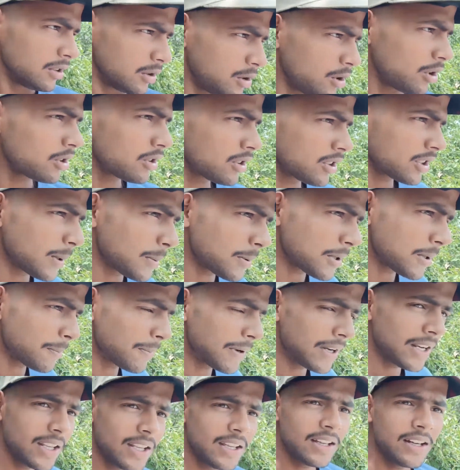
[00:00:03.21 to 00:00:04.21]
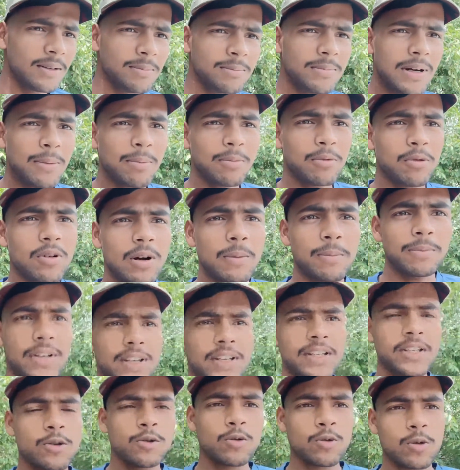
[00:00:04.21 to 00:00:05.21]
दोस्त सबसे पहले हम आपको
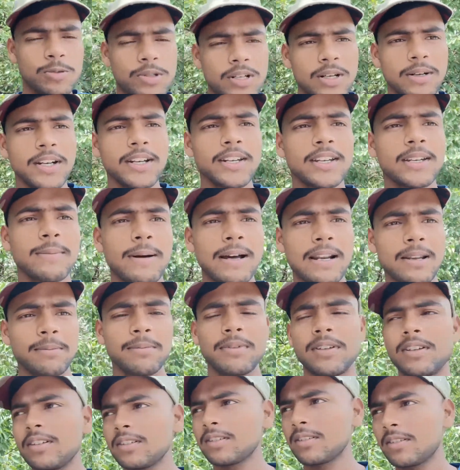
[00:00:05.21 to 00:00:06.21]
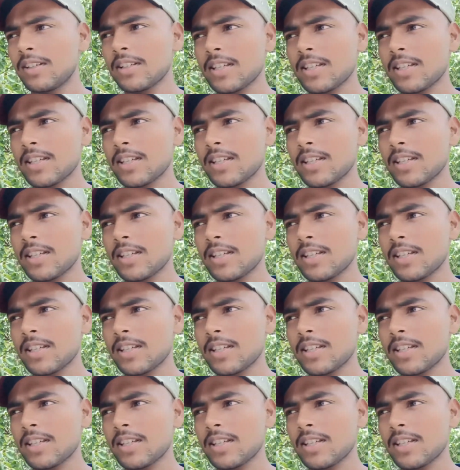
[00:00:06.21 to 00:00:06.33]
अपने यूट्यूब चैनल के बारे में